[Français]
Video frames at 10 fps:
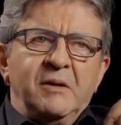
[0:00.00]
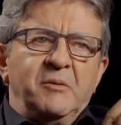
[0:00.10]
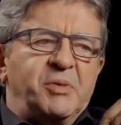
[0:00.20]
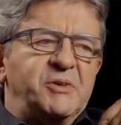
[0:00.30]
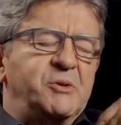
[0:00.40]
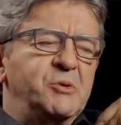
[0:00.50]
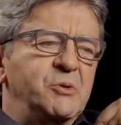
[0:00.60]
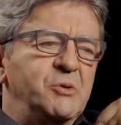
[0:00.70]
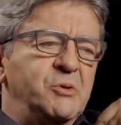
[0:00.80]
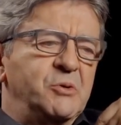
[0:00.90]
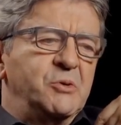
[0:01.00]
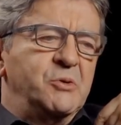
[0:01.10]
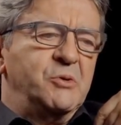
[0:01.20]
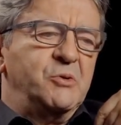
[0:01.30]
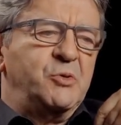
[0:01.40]
parce
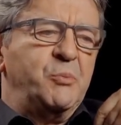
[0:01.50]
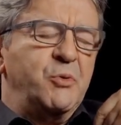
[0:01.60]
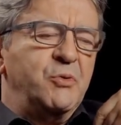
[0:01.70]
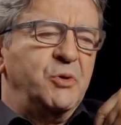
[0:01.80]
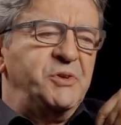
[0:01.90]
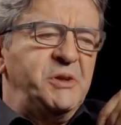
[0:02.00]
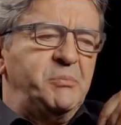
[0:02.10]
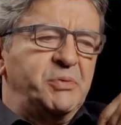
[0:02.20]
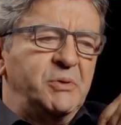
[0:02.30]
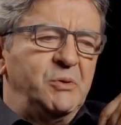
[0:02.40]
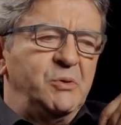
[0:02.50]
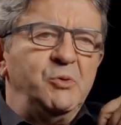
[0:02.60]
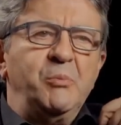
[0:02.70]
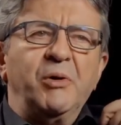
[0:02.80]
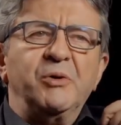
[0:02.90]
que ce pauvre type
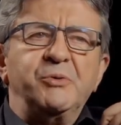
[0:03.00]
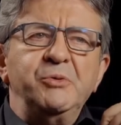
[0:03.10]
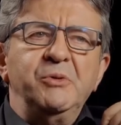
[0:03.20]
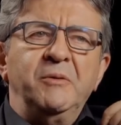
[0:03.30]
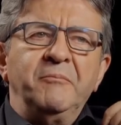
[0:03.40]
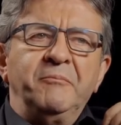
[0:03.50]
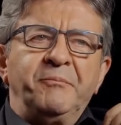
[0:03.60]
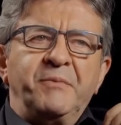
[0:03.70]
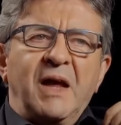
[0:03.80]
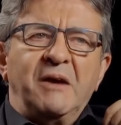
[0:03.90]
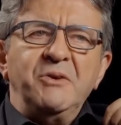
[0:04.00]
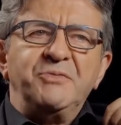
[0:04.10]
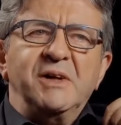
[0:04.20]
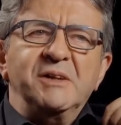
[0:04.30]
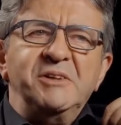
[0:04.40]
de Plantu avait
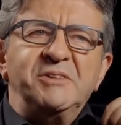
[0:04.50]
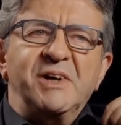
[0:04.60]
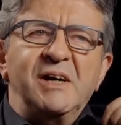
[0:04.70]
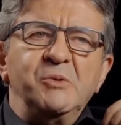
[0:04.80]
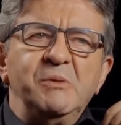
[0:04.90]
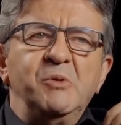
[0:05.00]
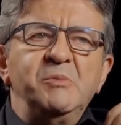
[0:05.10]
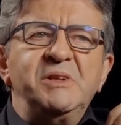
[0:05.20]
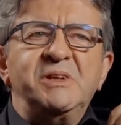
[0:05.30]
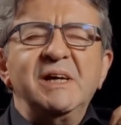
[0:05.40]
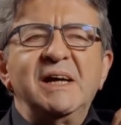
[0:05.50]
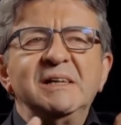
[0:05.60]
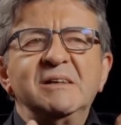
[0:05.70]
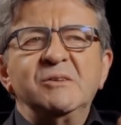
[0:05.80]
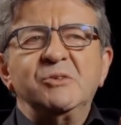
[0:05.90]
fait un dessin où il me
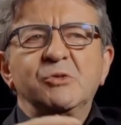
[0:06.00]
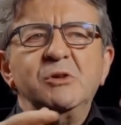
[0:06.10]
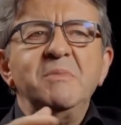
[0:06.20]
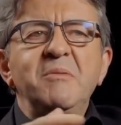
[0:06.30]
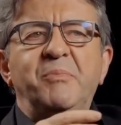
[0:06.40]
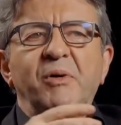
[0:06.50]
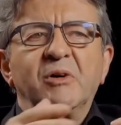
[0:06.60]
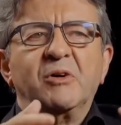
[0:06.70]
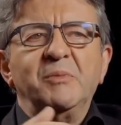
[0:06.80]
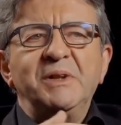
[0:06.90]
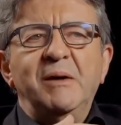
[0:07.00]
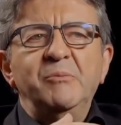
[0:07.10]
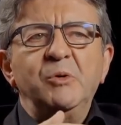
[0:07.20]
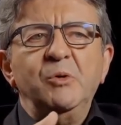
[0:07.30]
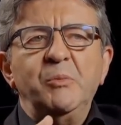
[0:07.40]
mettait sur le même plan que
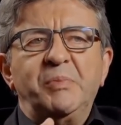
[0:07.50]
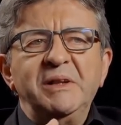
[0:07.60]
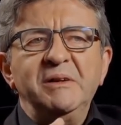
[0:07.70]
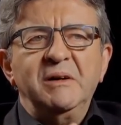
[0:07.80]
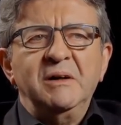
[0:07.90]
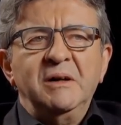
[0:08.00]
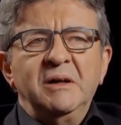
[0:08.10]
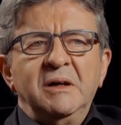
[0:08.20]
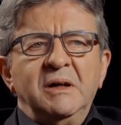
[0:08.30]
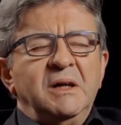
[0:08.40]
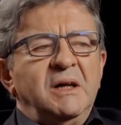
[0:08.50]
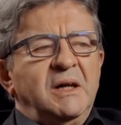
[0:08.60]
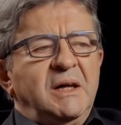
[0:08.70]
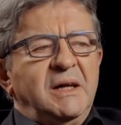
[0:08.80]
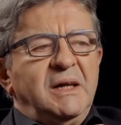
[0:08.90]
Madame Le Pen
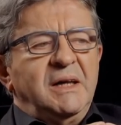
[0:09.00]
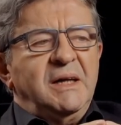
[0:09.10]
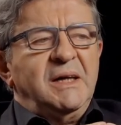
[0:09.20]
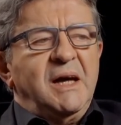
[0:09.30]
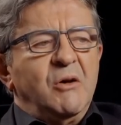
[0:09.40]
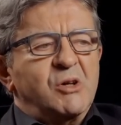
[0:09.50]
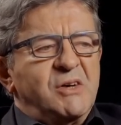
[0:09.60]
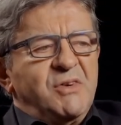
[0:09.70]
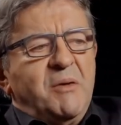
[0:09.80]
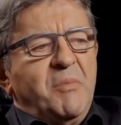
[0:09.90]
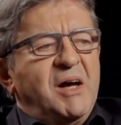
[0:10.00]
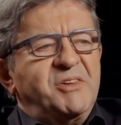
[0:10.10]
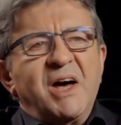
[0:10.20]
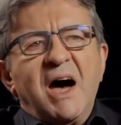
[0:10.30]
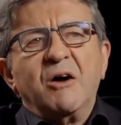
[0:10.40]
et alors j'avais un
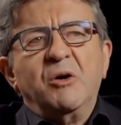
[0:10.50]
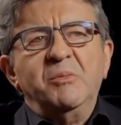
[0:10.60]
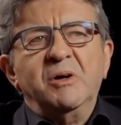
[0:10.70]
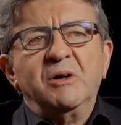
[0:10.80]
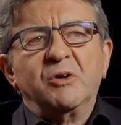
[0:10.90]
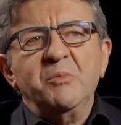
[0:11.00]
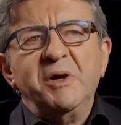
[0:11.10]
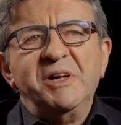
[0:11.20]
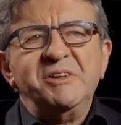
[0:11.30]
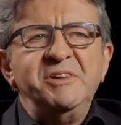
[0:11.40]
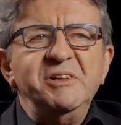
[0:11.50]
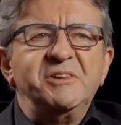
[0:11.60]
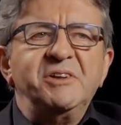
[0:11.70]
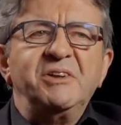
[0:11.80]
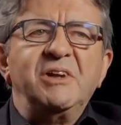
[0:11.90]
brassard comme un, comme un nazi, et
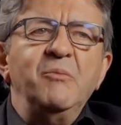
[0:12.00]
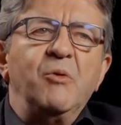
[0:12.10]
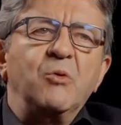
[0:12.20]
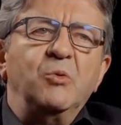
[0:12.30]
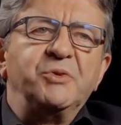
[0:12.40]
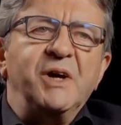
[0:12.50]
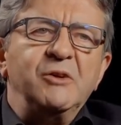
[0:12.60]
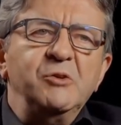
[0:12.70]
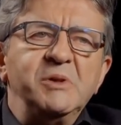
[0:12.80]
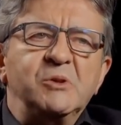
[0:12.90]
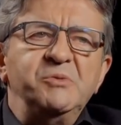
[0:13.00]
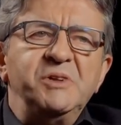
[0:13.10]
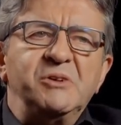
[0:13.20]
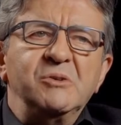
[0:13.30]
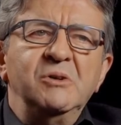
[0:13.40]
c'était tellement le contraire de mes
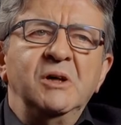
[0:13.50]
convictions